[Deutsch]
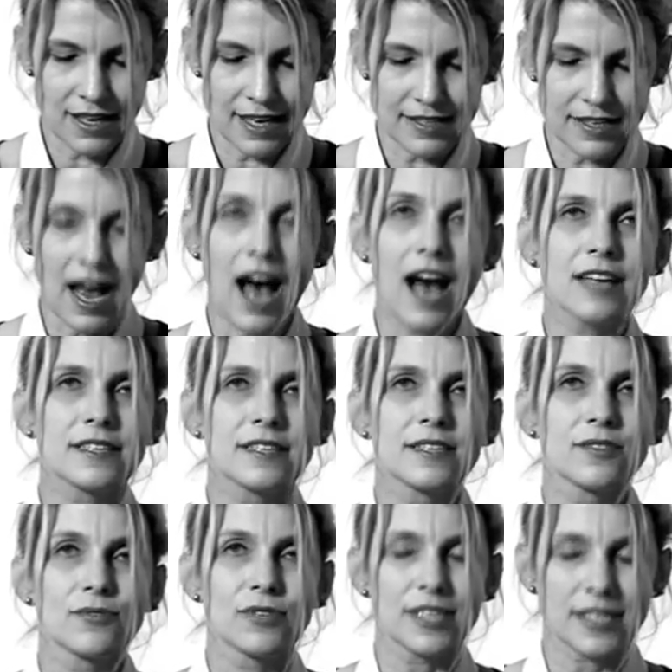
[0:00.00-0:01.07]
entharte,
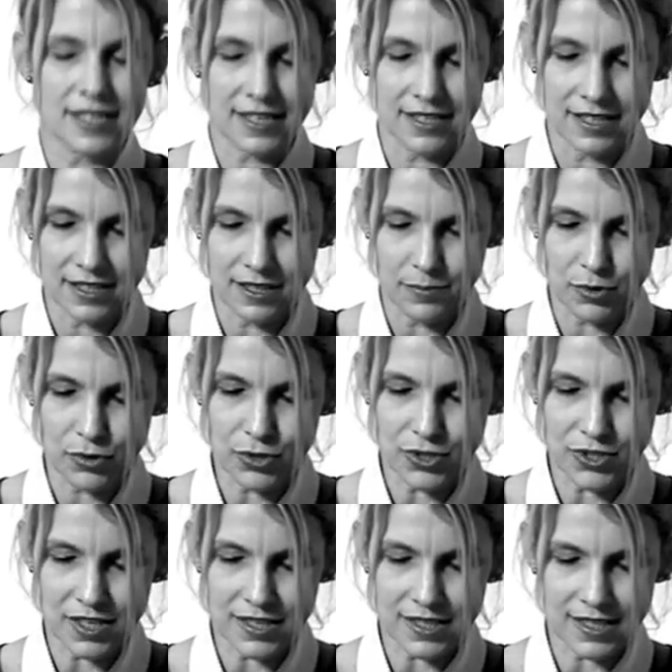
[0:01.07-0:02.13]
durchtrainierte
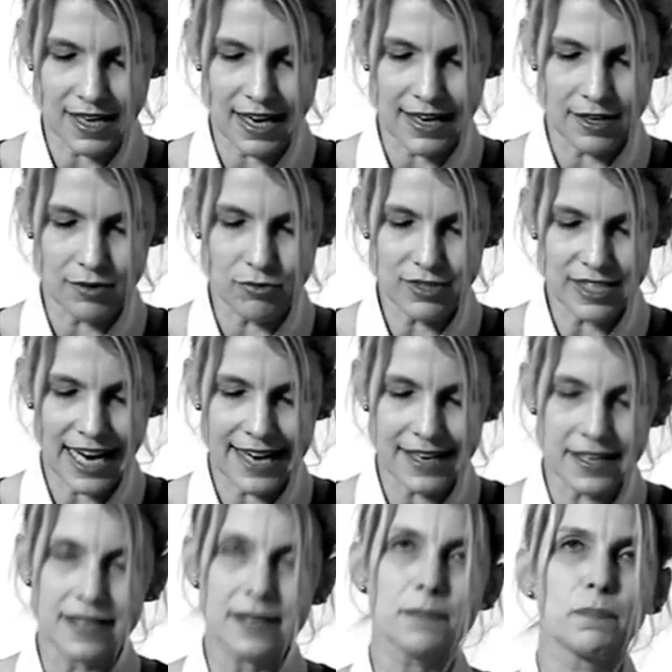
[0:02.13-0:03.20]
Brüste zeigen und
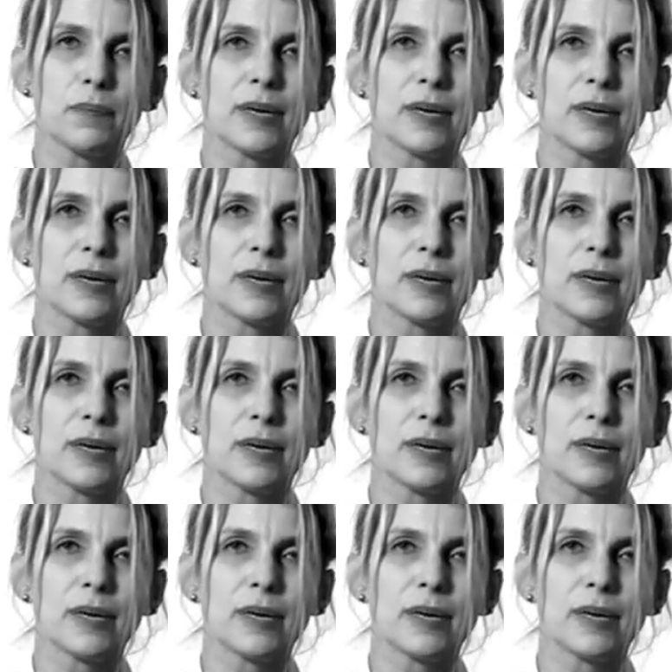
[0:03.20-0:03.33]
enge,